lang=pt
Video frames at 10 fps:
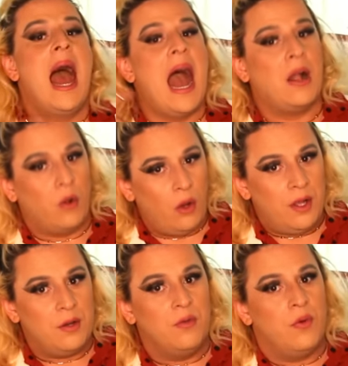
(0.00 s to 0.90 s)

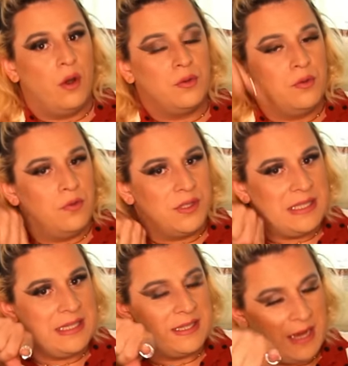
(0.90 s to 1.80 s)
Agora eu volto com
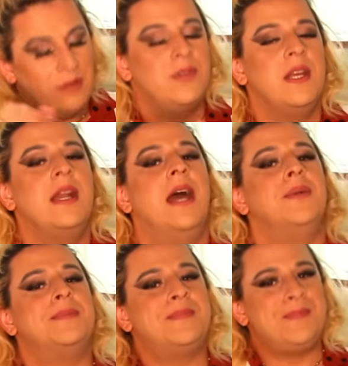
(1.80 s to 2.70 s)
vocês lá do cenário.